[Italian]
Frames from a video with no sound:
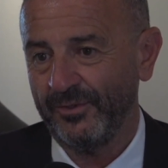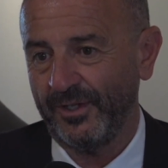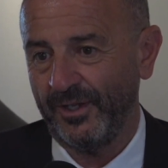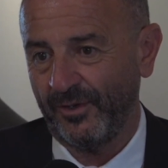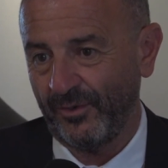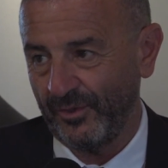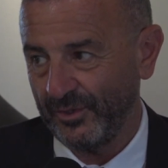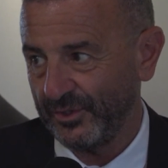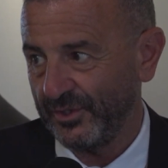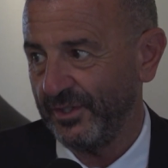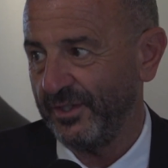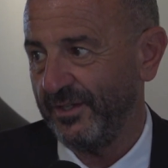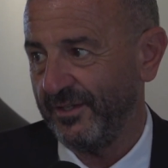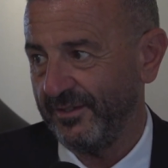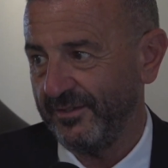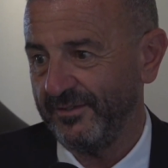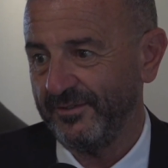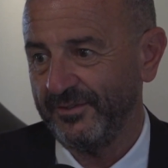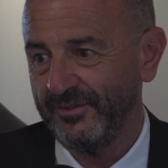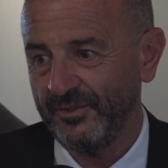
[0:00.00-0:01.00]
che cosa
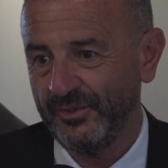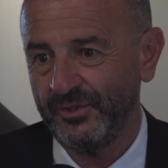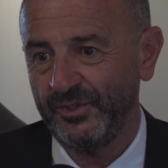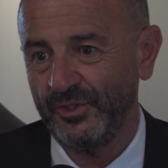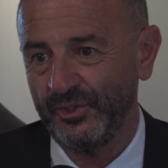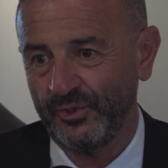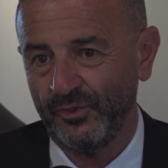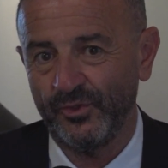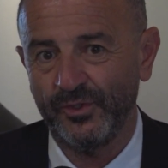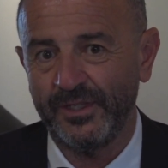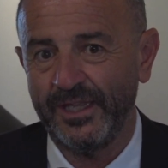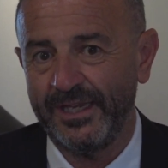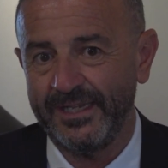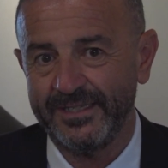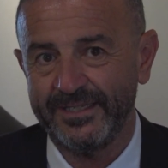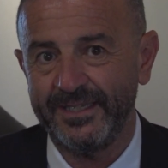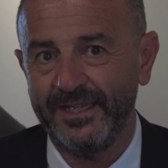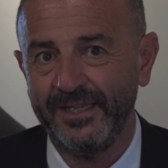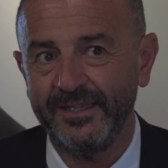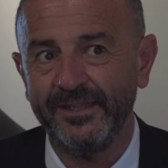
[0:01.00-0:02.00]
ci sono delle
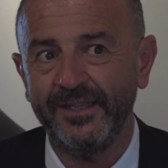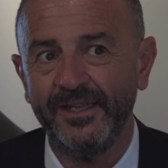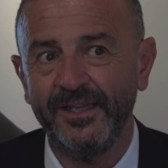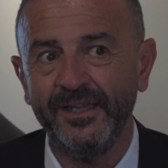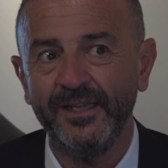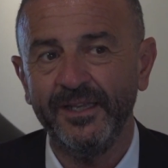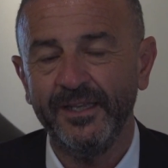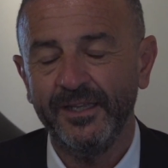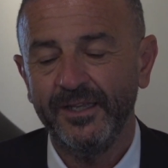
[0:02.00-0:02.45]
aziende